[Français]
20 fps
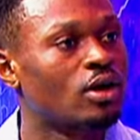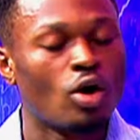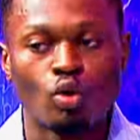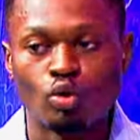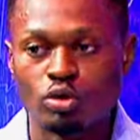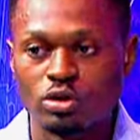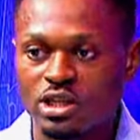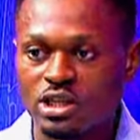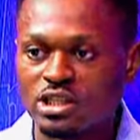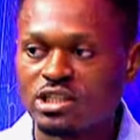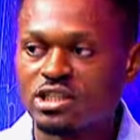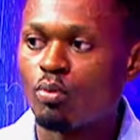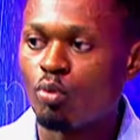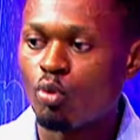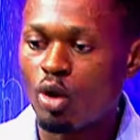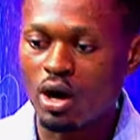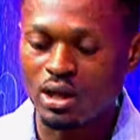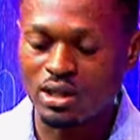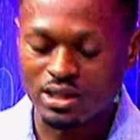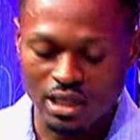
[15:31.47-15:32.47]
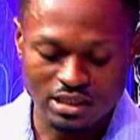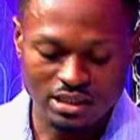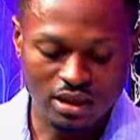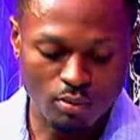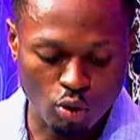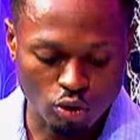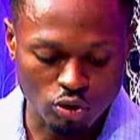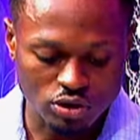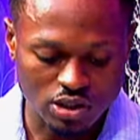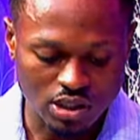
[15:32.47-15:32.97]
ou je ne sais moi, Tata
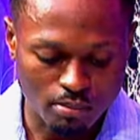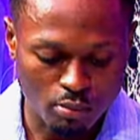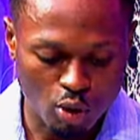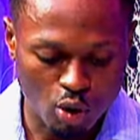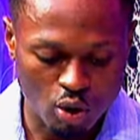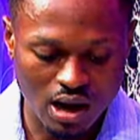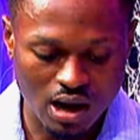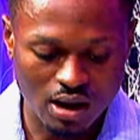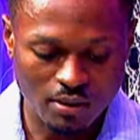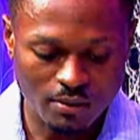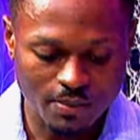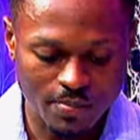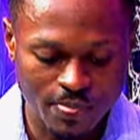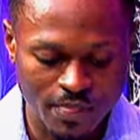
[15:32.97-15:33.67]
a